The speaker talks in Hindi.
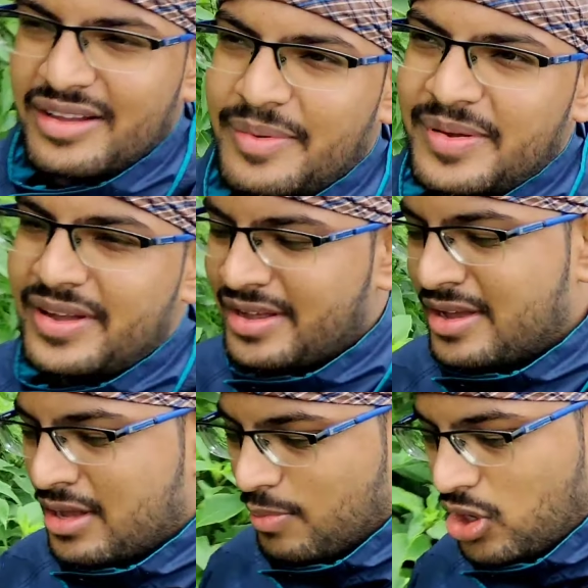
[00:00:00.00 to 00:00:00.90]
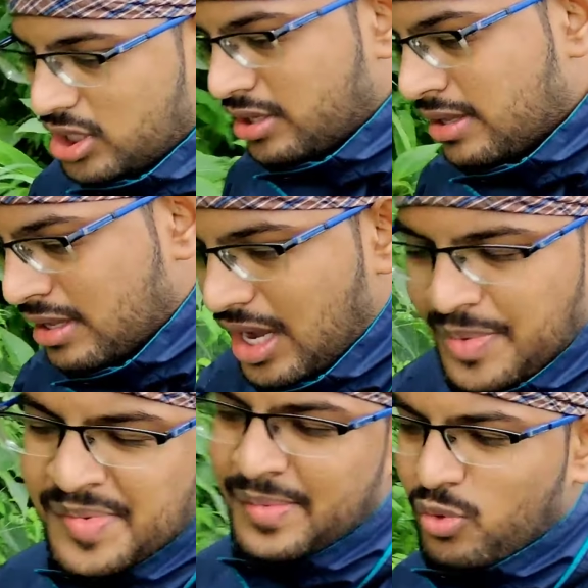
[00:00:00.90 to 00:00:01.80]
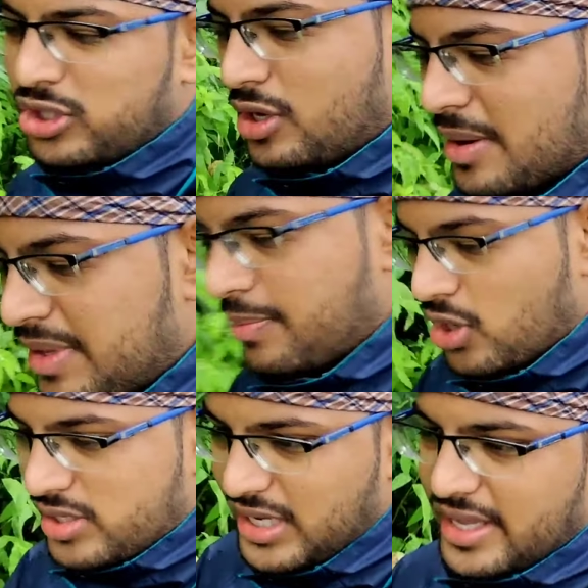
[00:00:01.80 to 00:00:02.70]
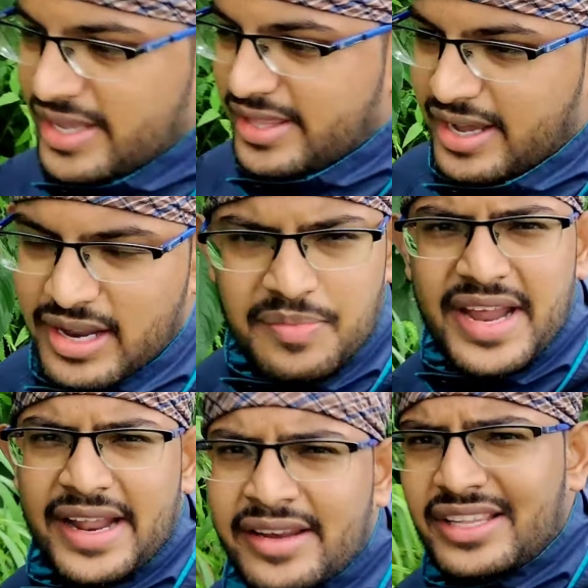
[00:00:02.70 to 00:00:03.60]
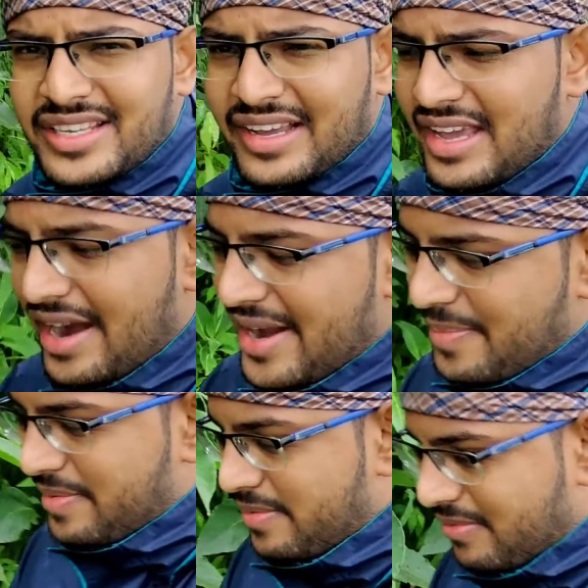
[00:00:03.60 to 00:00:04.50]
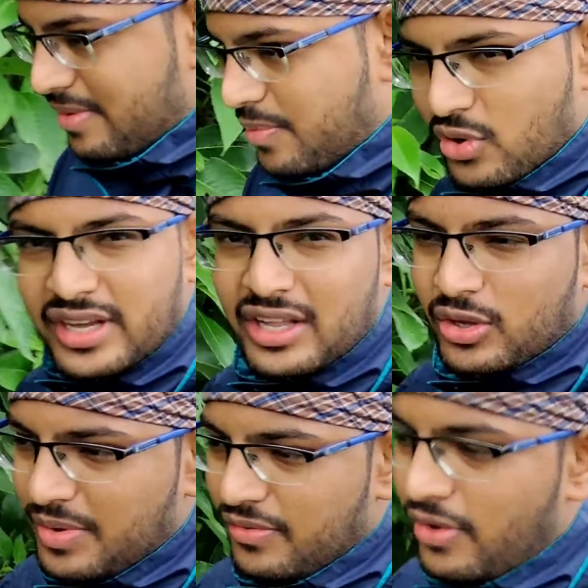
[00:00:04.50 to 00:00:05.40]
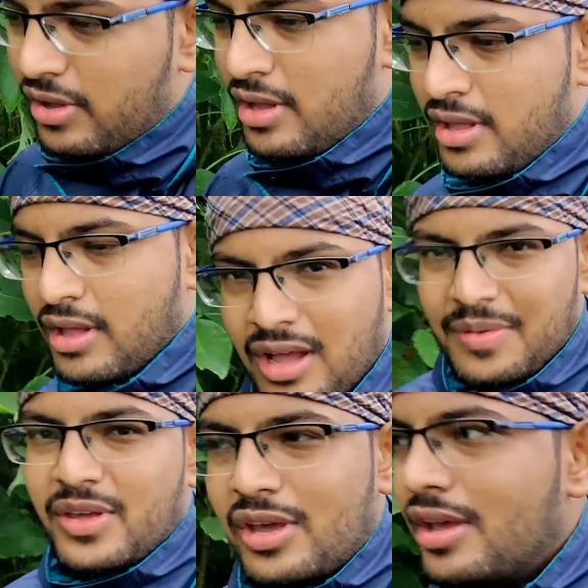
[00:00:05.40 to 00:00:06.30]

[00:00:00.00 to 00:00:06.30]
अभी बहुत अभी मैं बोलता हूँ यार मैंने बहुत ज़्यादा ये दिखा लिया अभी डायरेक्ट नीचे जाके गाड़ी पे वो दिखाता हूँ हाँ,